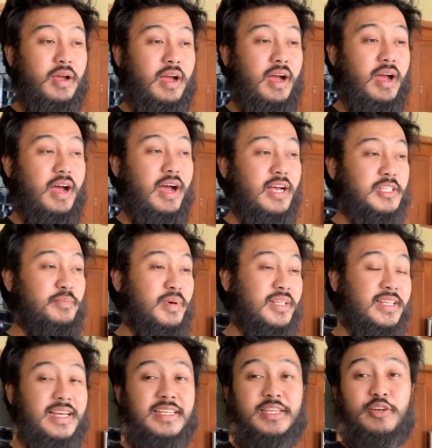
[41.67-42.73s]
uh,
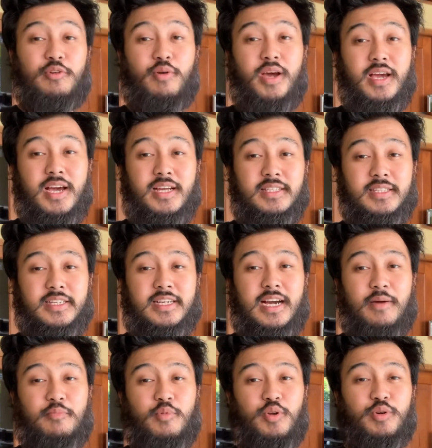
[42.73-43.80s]
seperti janji gue ya
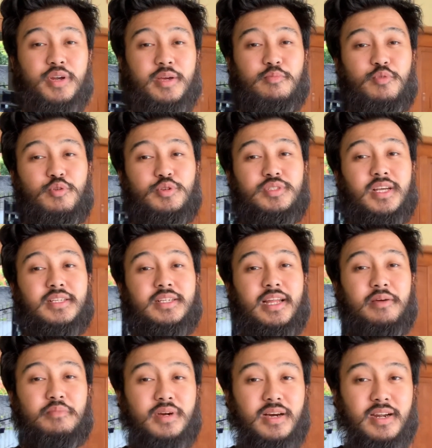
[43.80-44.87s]
30.000
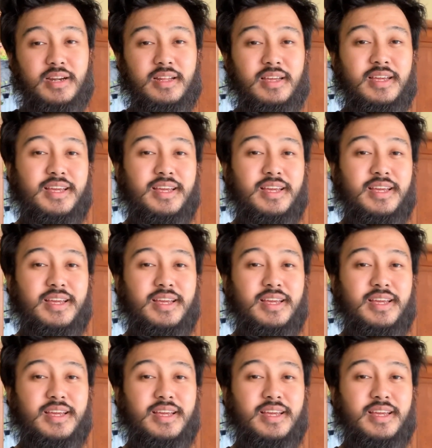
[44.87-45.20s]
subscriber